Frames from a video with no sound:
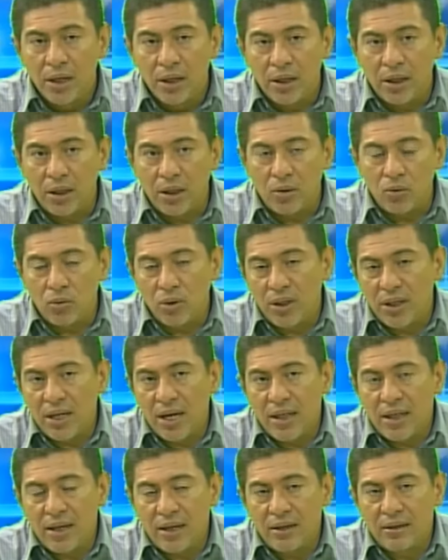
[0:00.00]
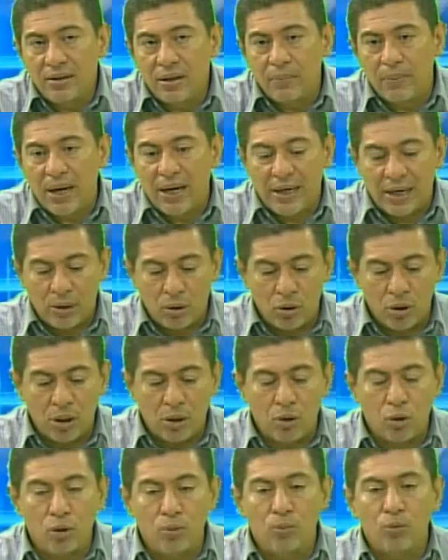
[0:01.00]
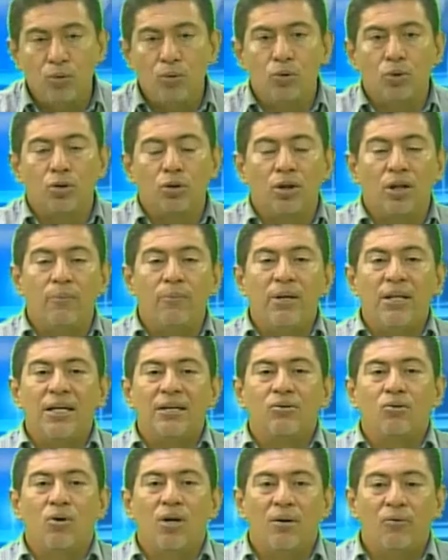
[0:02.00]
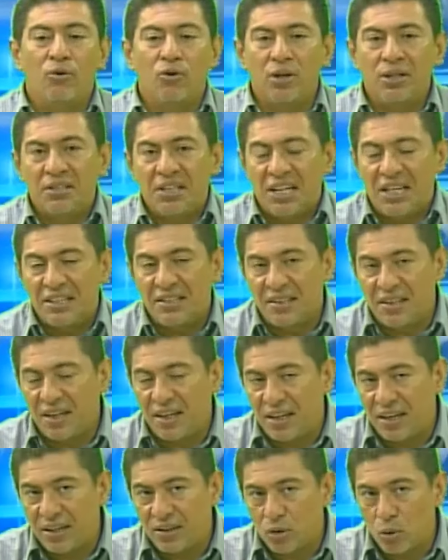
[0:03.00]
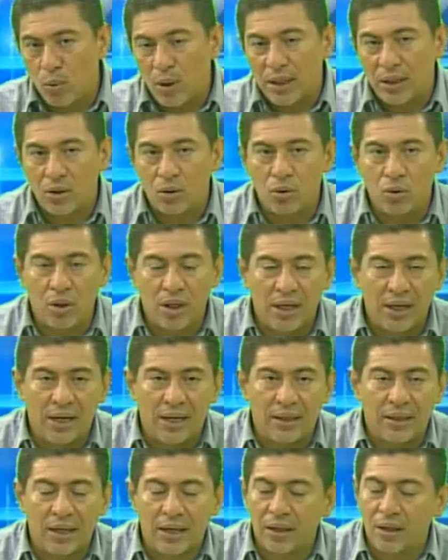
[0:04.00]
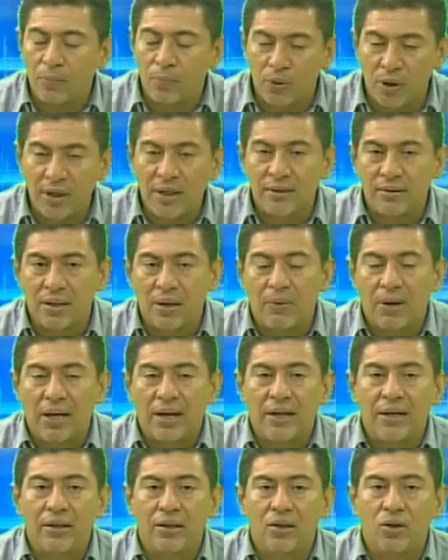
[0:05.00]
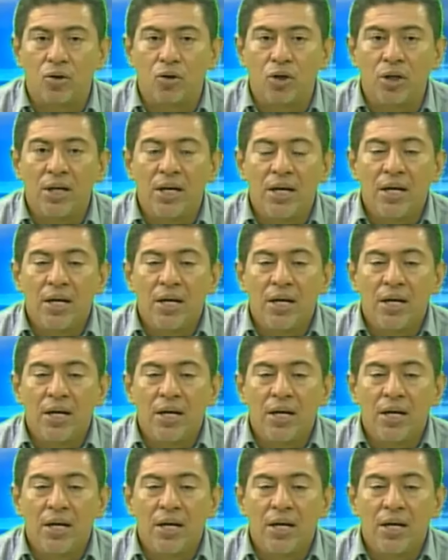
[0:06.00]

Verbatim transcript: Y un día de semana donde todo el mundo termina sus labores a las 3, 4 de la tarde, pero ahí estaba la gente hoy